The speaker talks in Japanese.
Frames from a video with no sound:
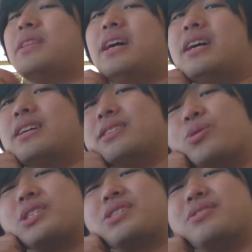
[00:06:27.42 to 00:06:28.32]
んな
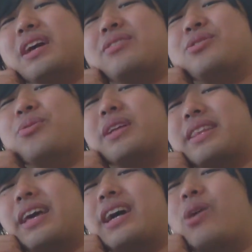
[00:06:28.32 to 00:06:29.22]
欲しくなるような
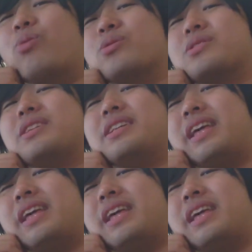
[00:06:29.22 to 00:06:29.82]
点が多すぎ